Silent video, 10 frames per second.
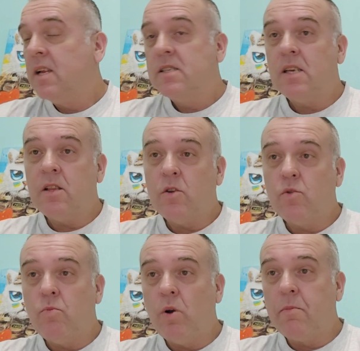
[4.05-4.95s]
Целый
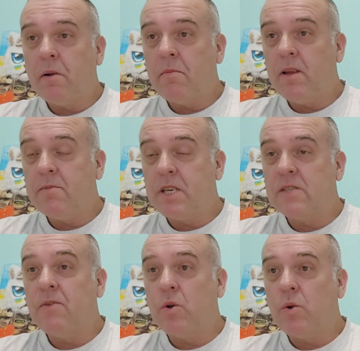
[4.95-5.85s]
клубок проблем
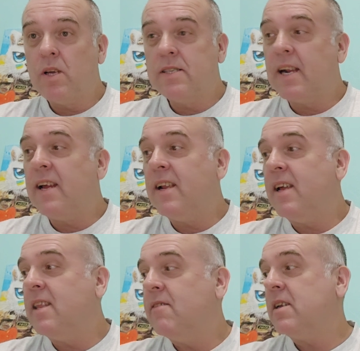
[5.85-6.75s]
сейчас вокруг
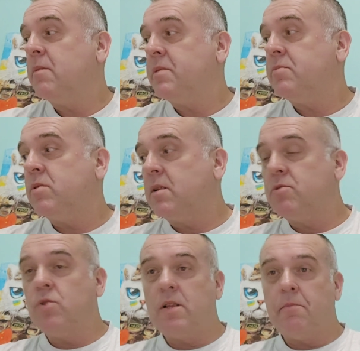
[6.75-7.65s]
Израиля. Давайте посмотрим,
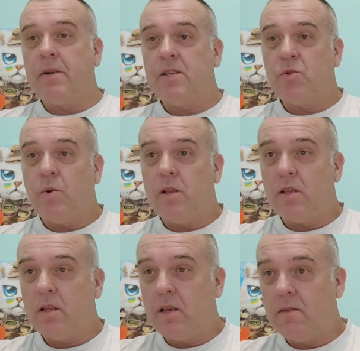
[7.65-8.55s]
что там
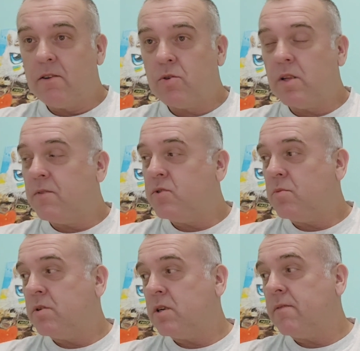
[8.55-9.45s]
происходит и во что это все
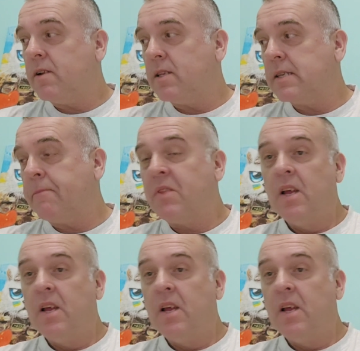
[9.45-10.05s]
может вылиться.